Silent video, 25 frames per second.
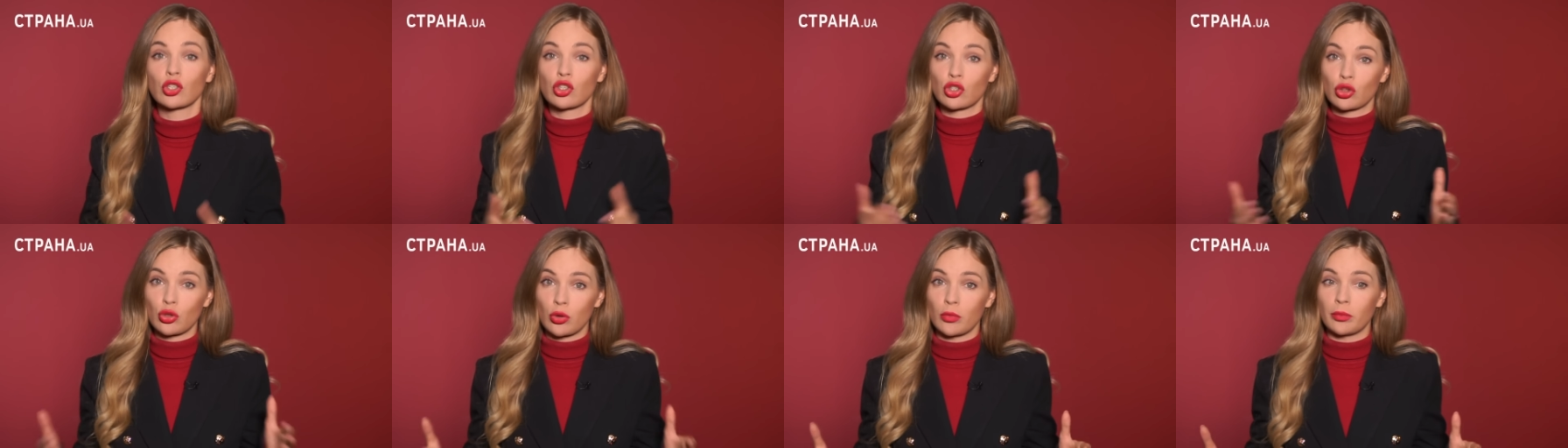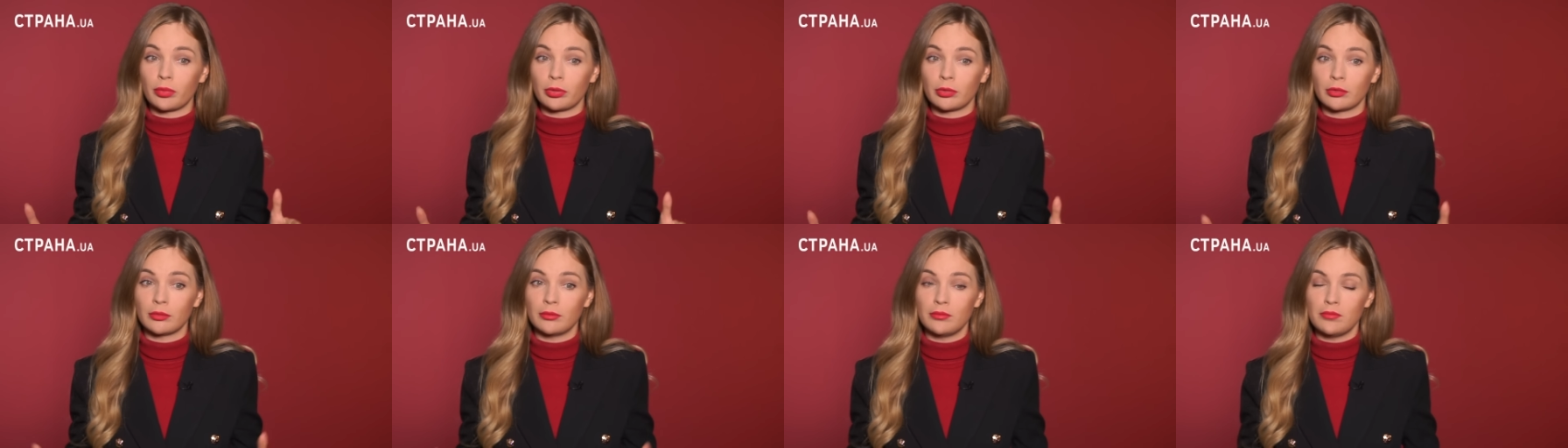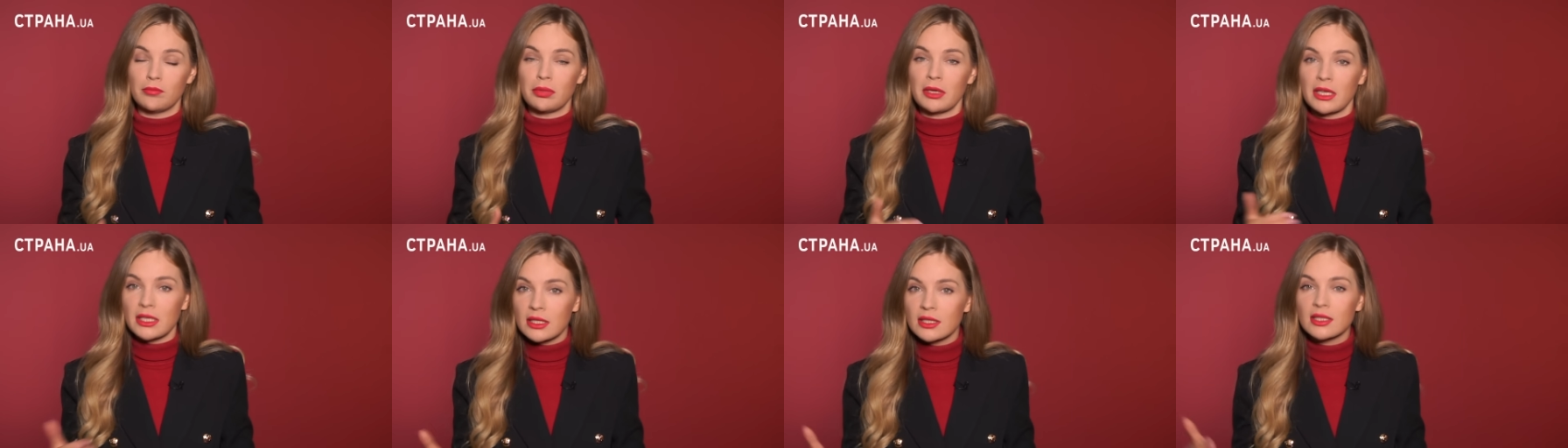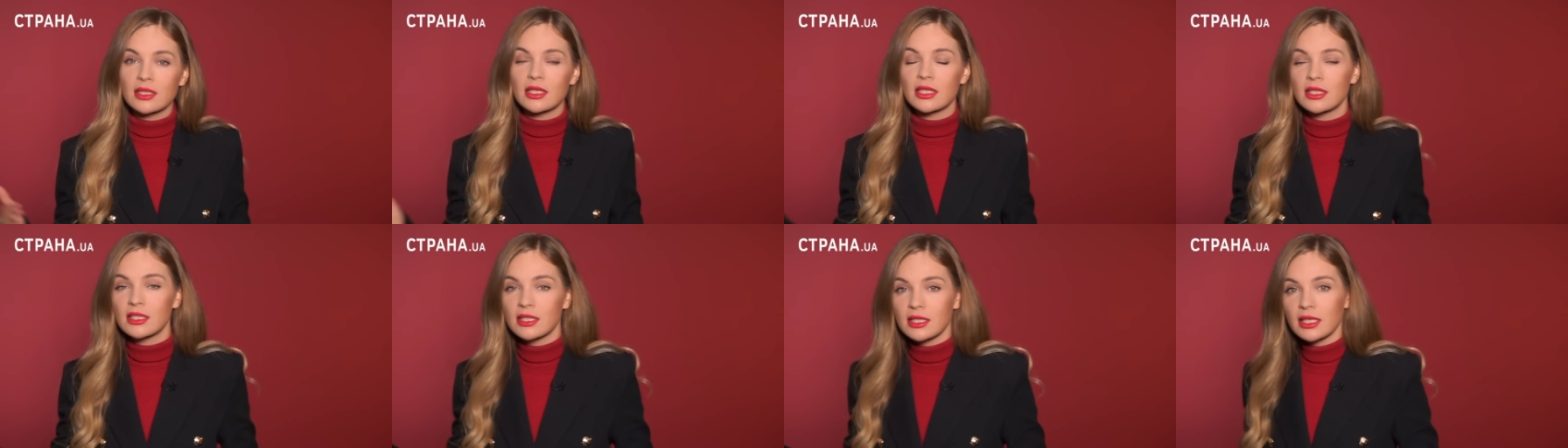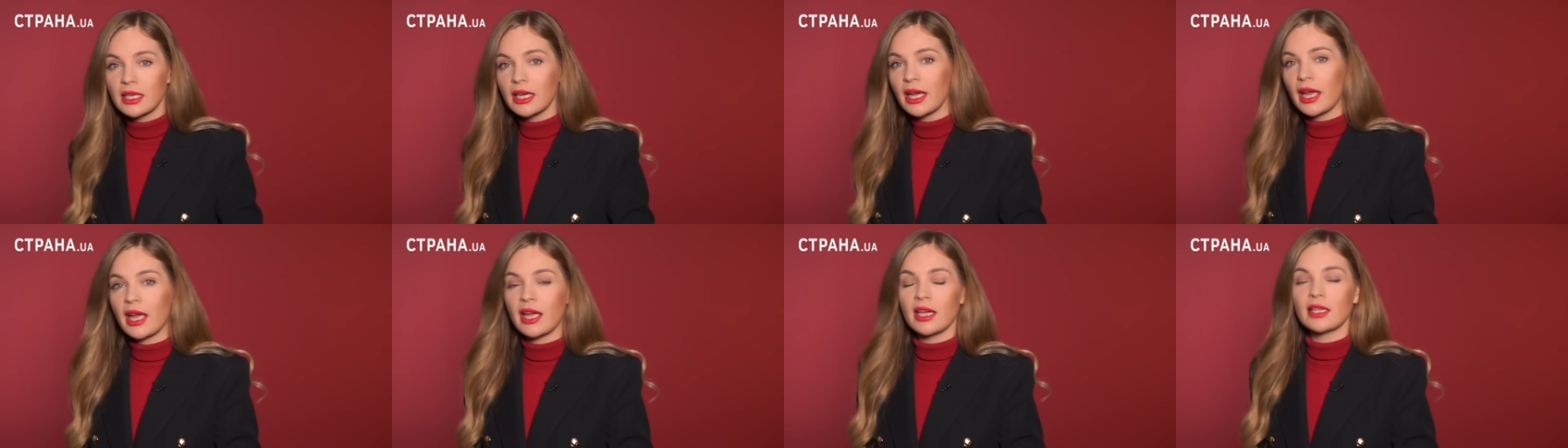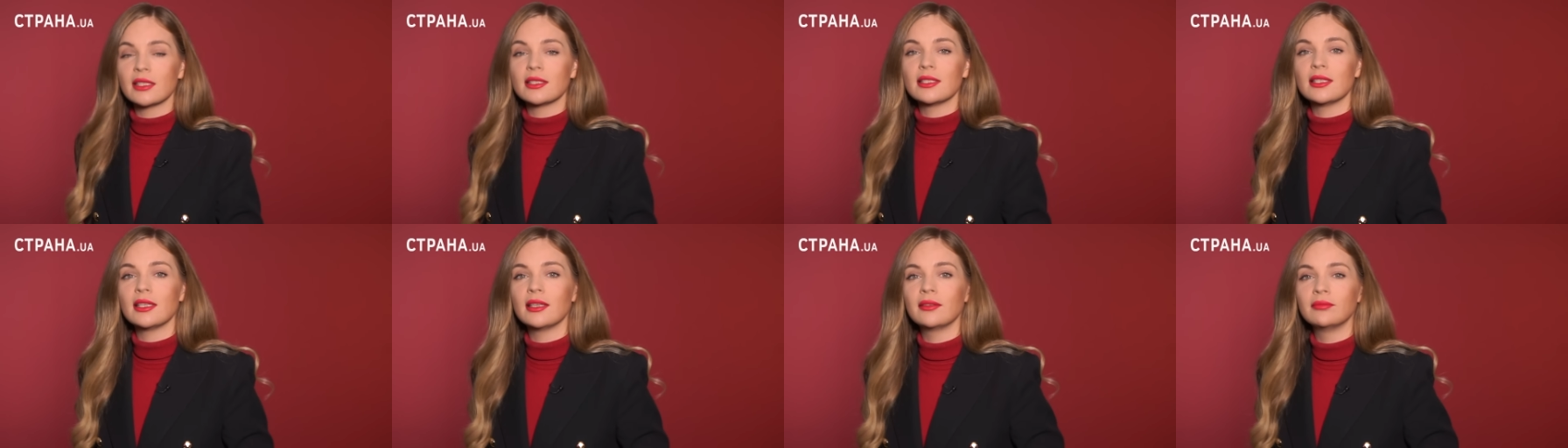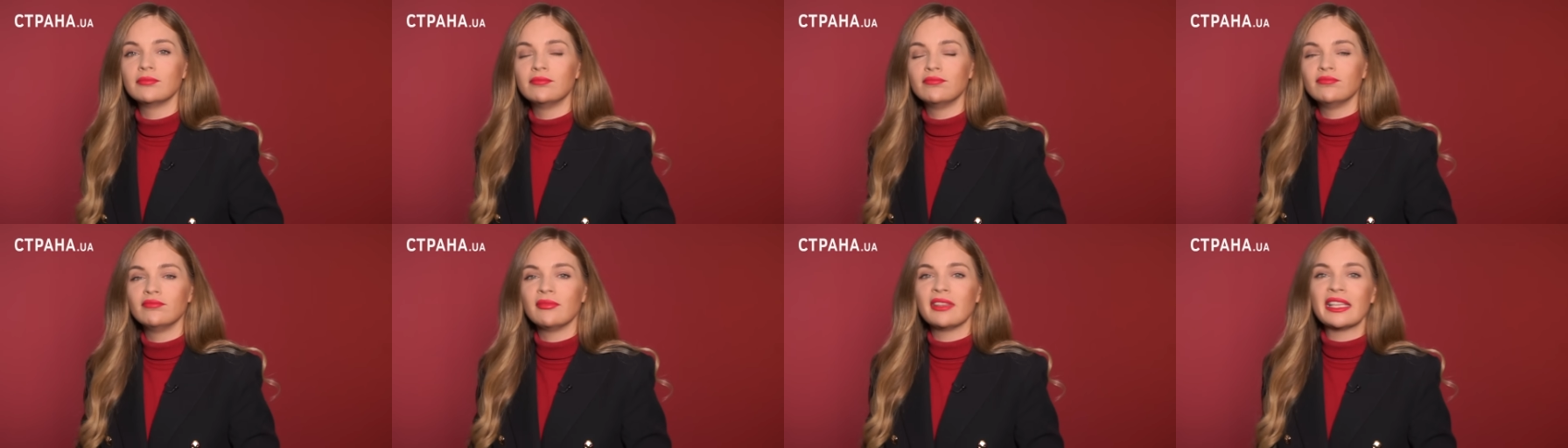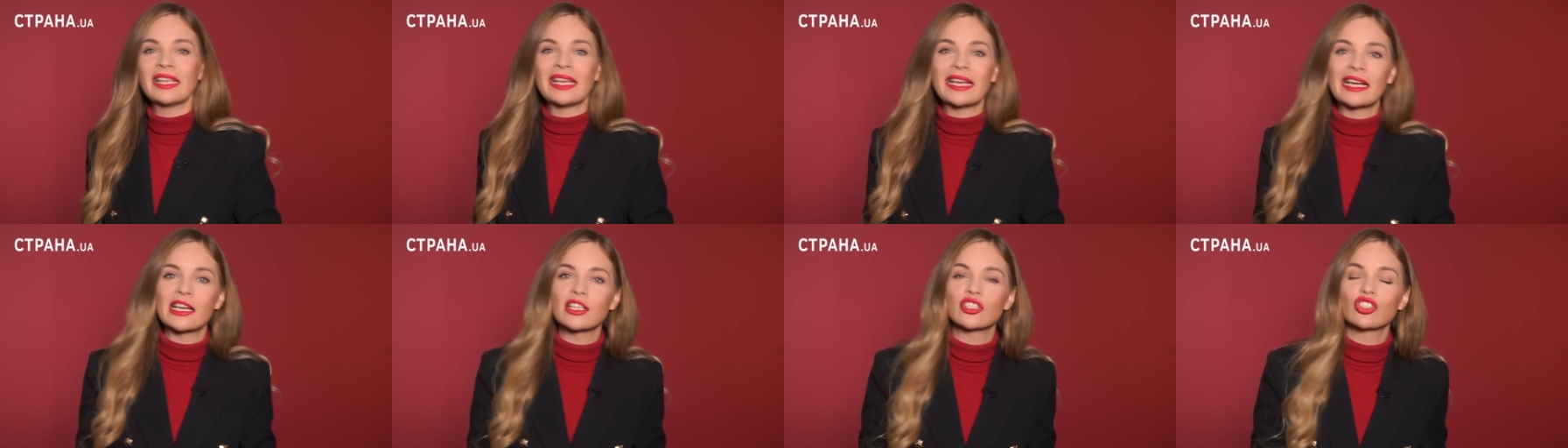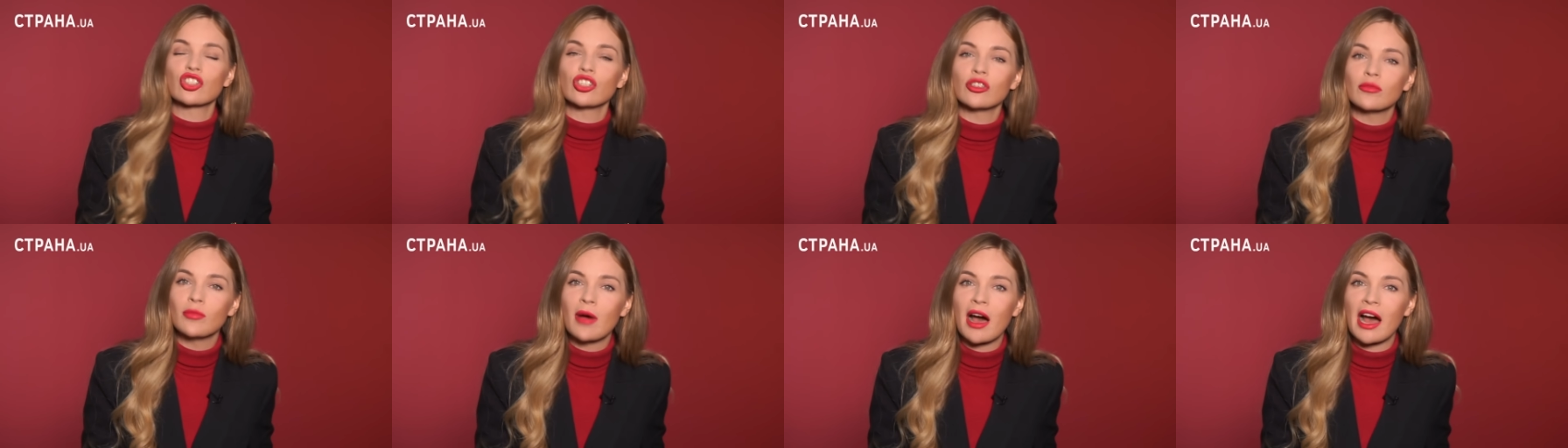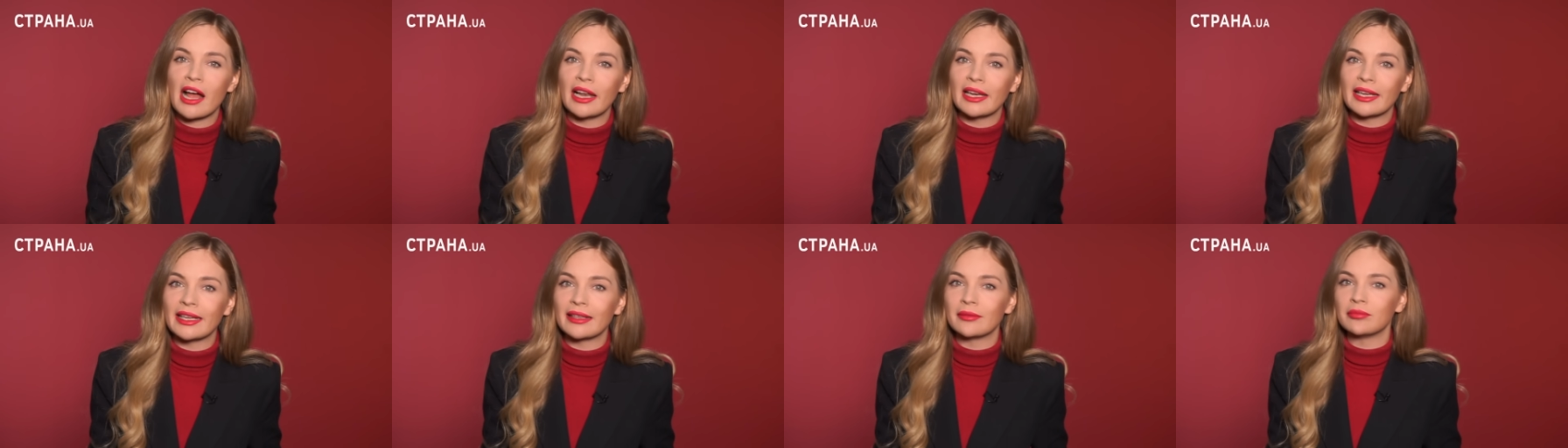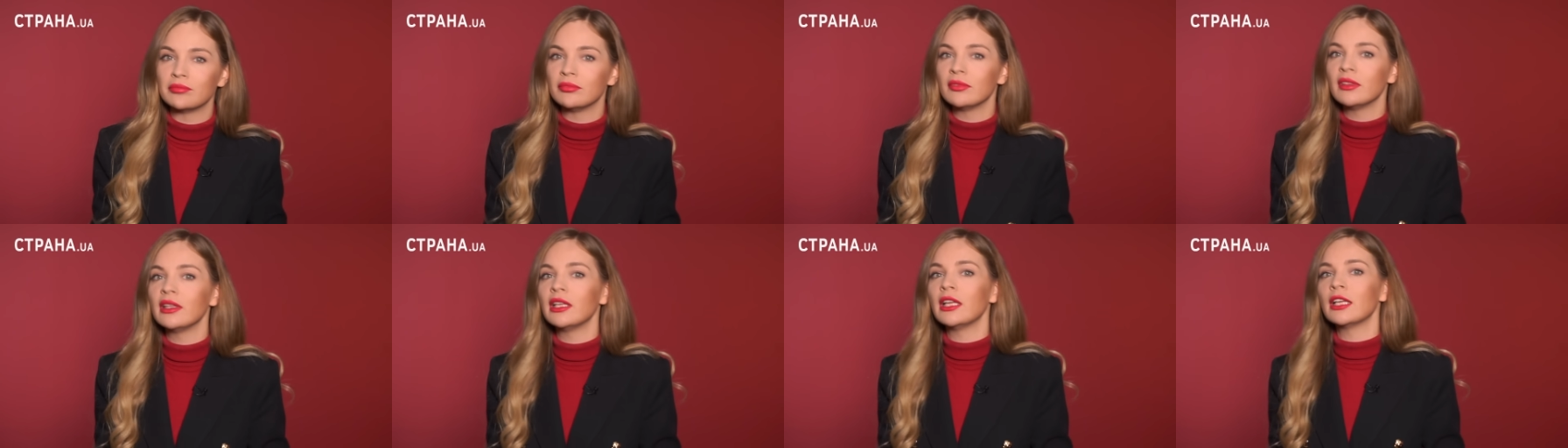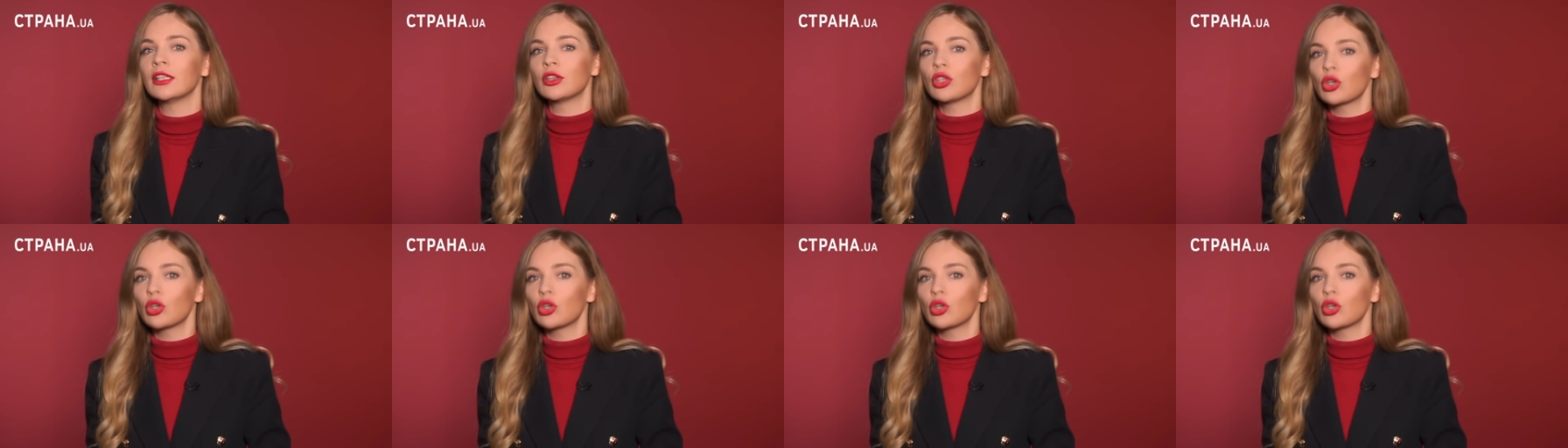чтобы бизнесы эти не отжимали, не